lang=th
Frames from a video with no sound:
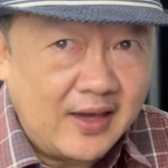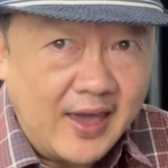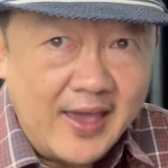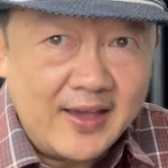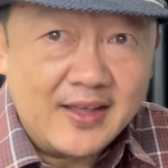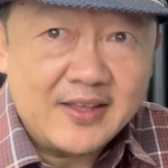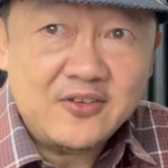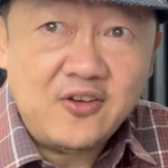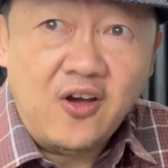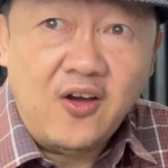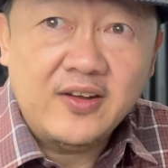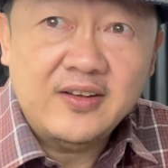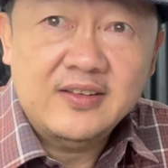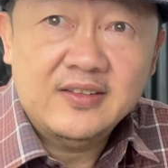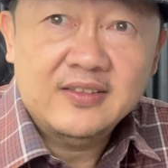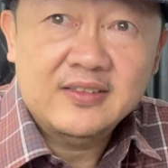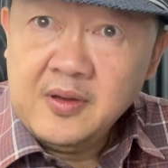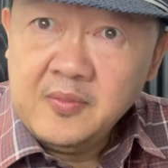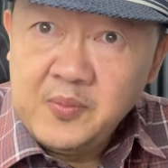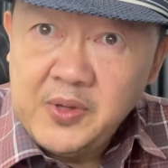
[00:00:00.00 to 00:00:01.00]
แกกันก่อน
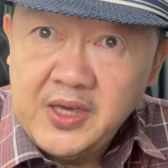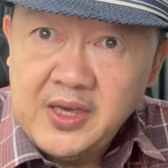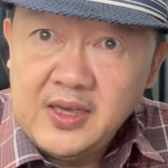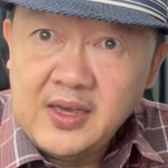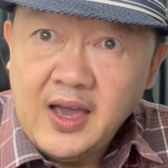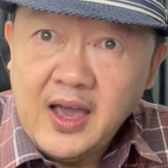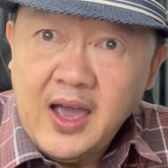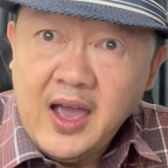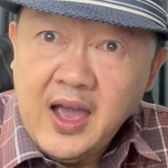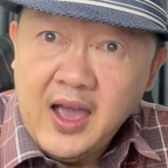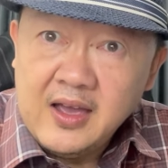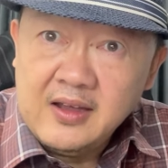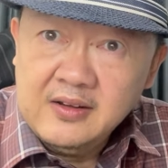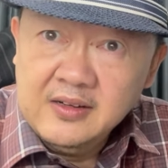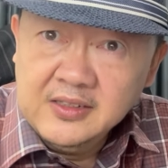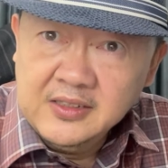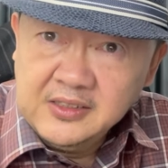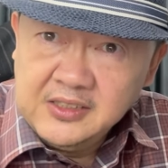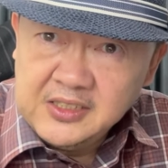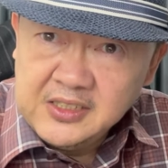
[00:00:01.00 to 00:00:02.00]
พี่ยาห
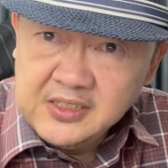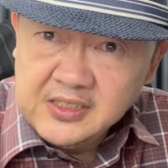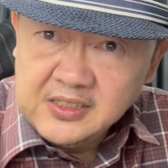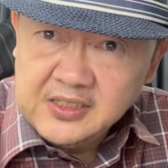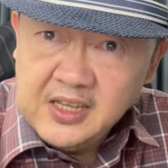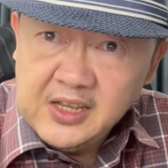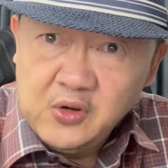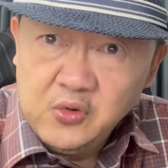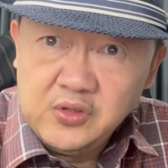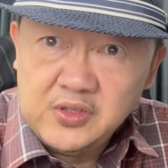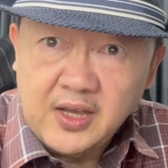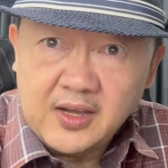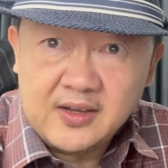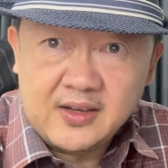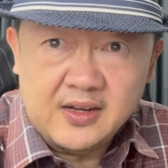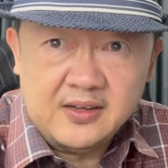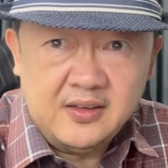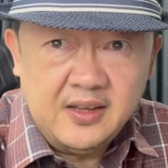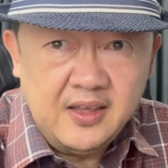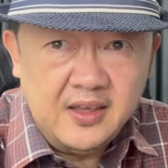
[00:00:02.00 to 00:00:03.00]
รือชื่อที่รู้จัก
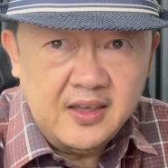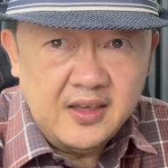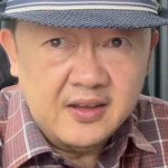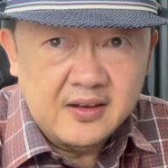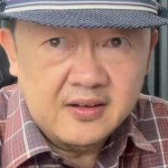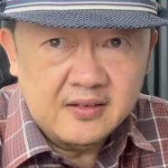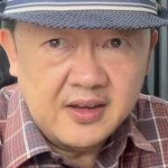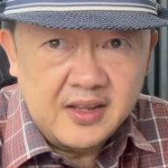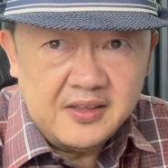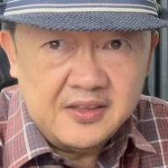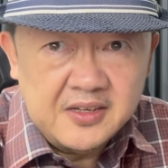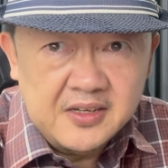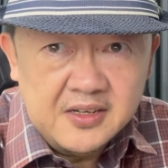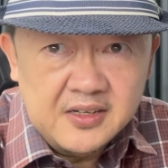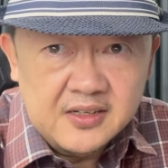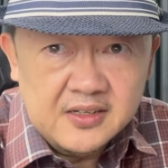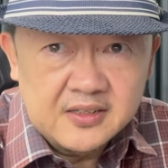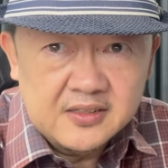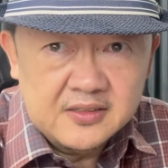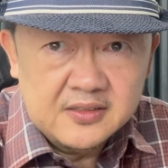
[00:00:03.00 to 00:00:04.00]
กันดีในชื่อ
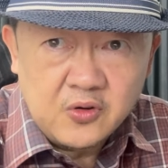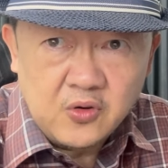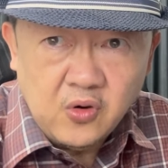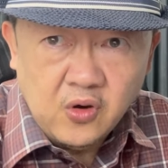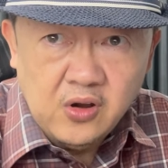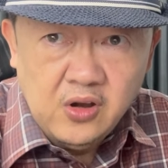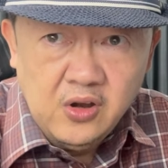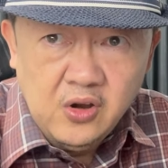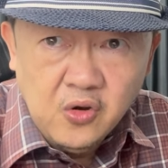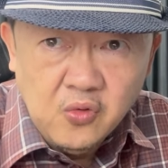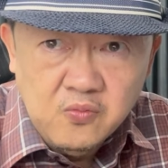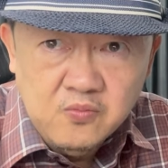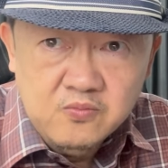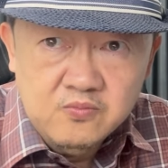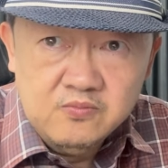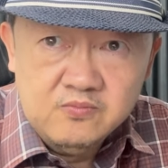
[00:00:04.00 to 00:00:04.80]
คนลุม